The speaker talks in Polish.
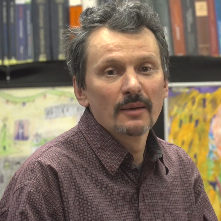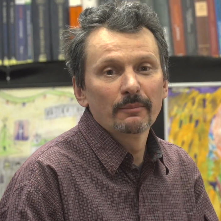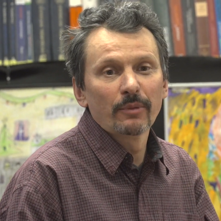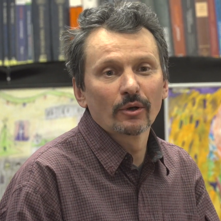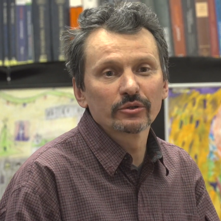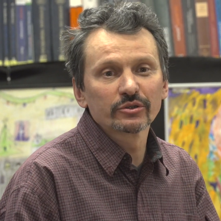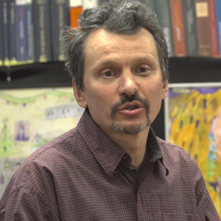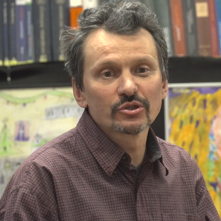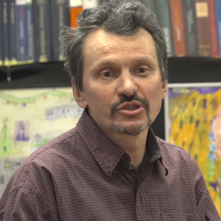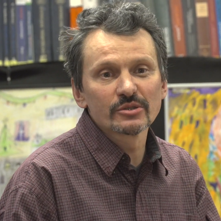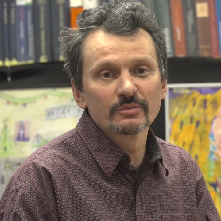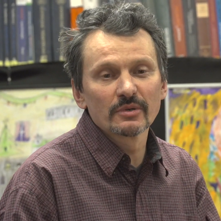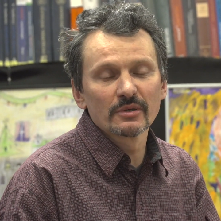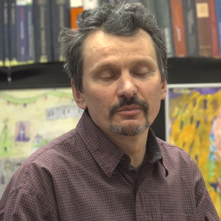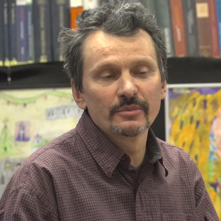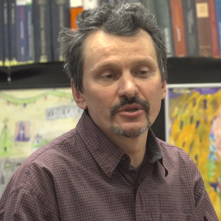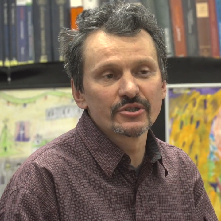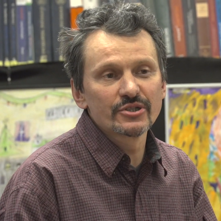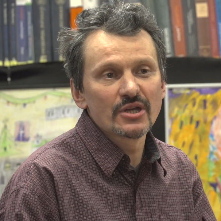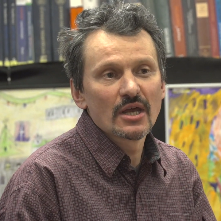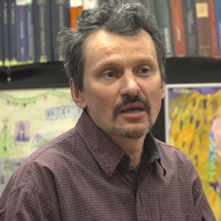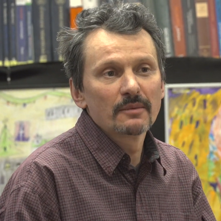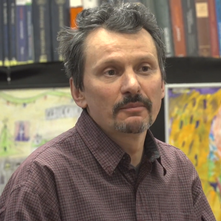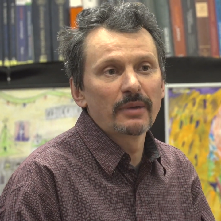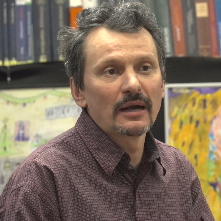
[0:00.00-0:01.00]
po to, żeby
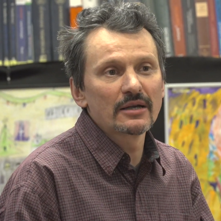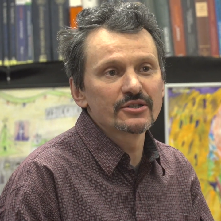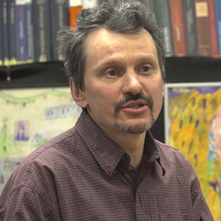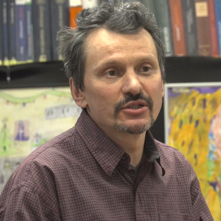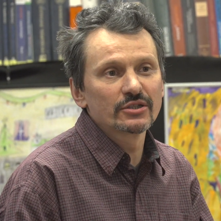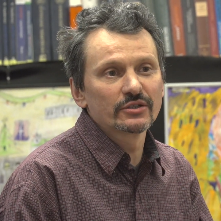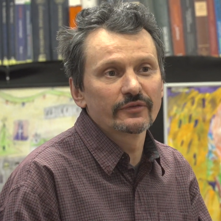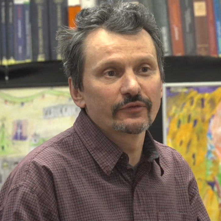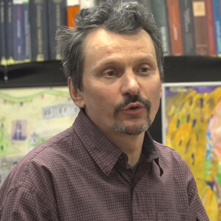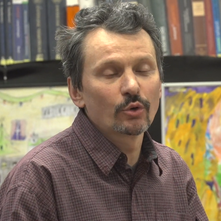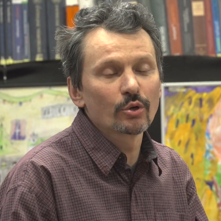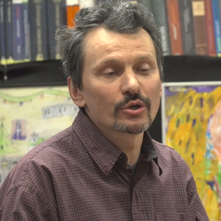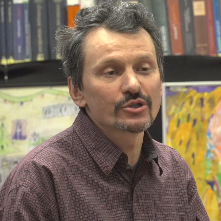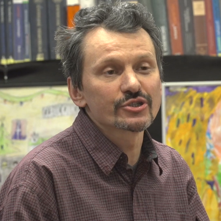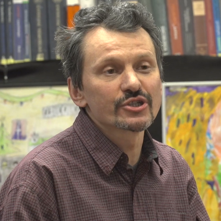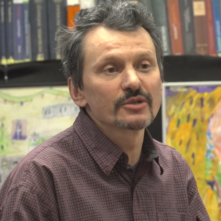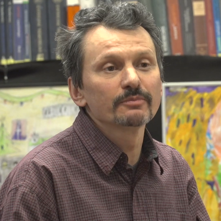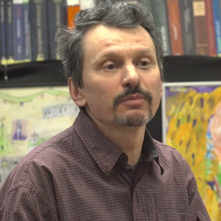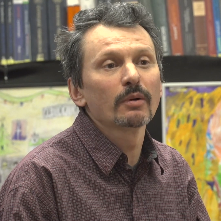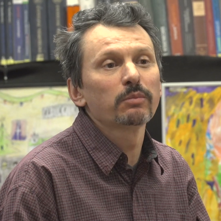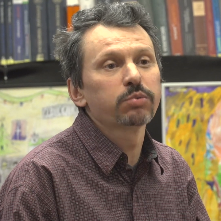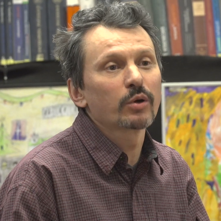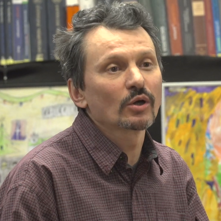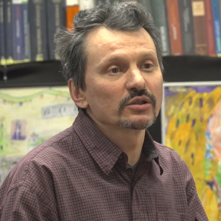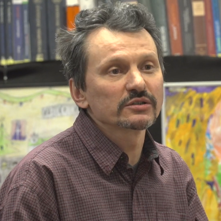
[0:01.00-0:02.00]
być bardziej twórczy
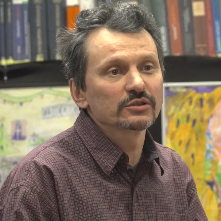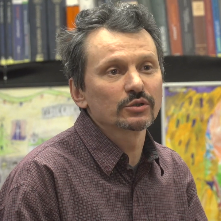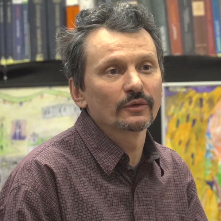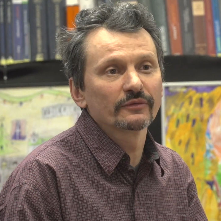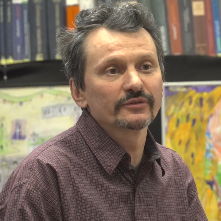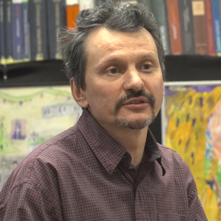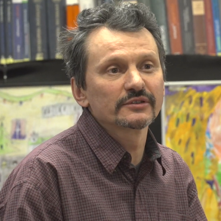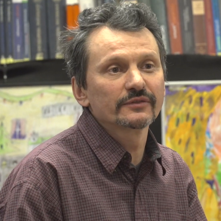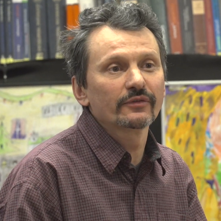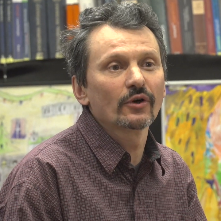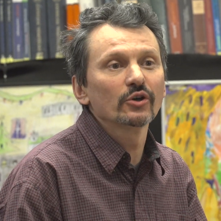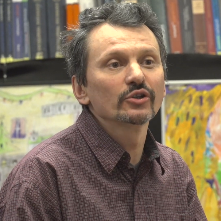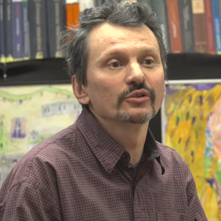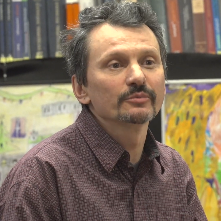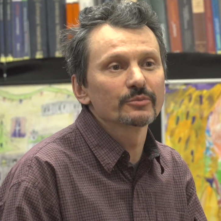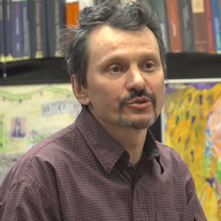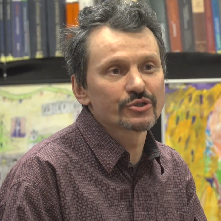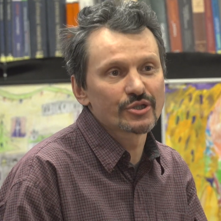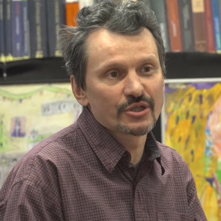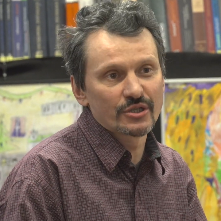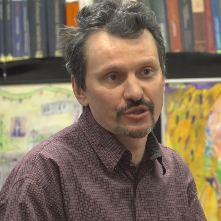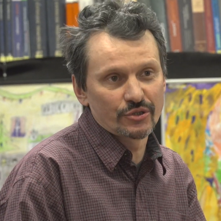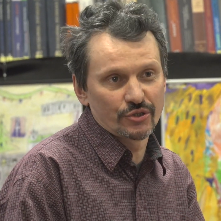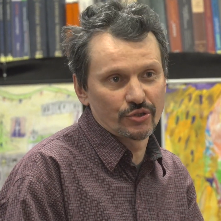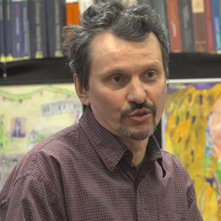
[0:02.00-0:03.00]
po prostu w swoim
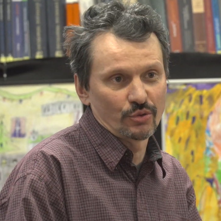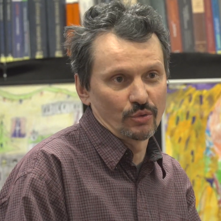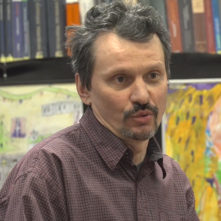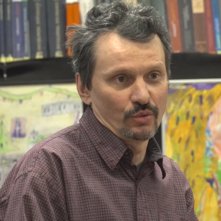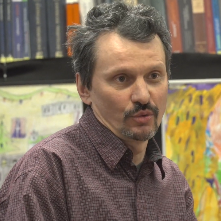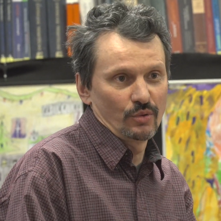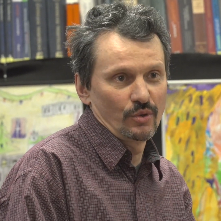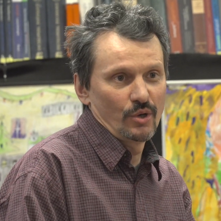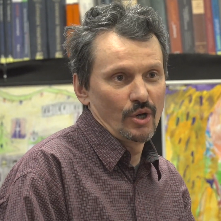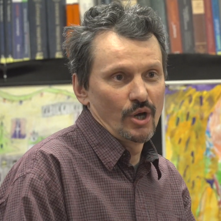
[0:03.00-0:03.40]
życiu